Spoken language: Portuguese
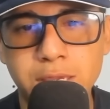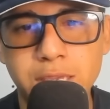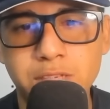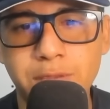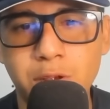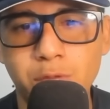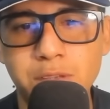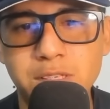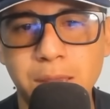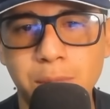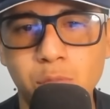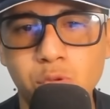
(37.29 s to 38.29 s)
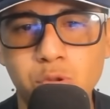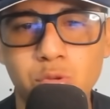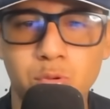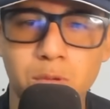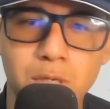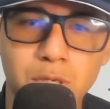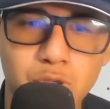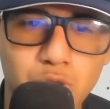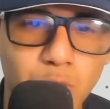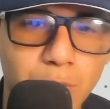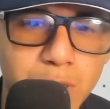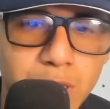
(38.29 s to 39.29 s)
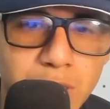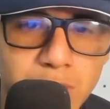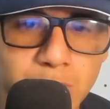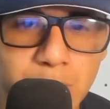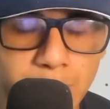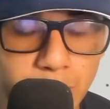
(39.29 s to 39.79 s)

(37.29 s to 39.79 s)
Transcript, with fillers: E a gente vai conversar muito sobre isso, né?